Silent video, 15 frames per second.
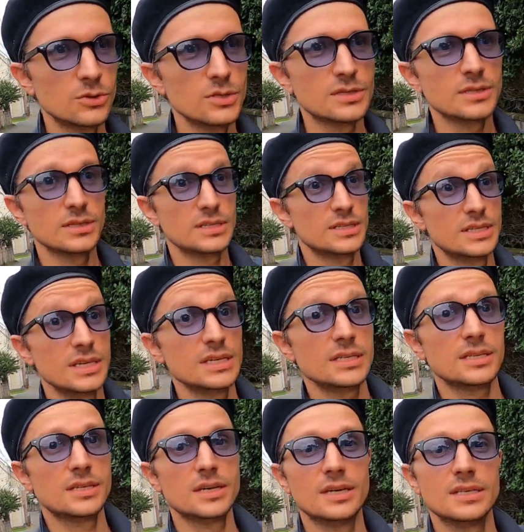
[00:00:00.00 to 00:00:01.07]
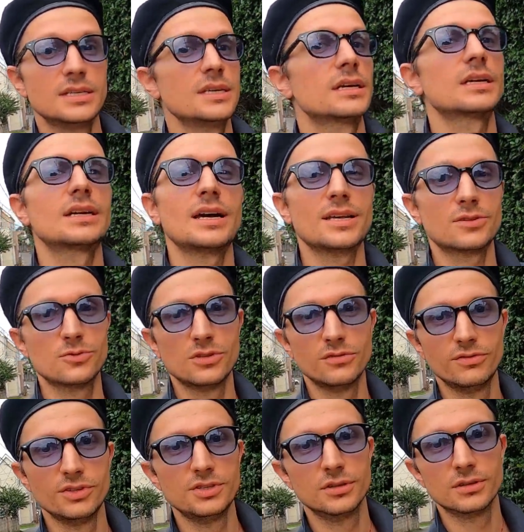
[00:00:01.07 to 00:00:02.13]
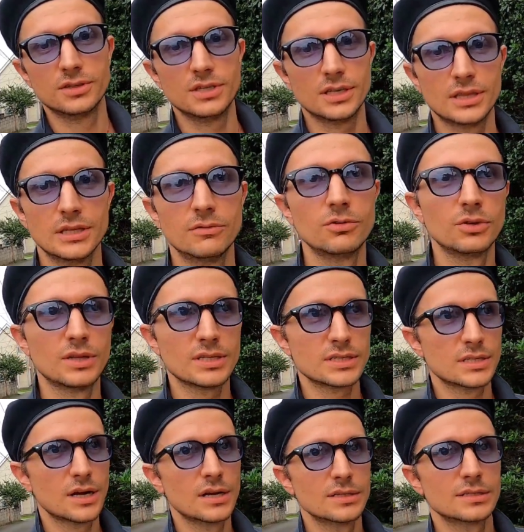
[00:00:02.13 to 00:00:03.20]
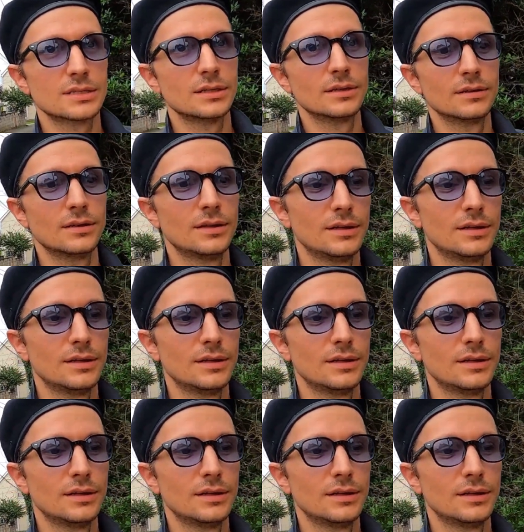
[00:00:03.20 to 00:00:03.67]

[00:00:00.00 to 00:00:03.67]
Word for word: То есть здесь я ни разу не видел ни одного иностранца.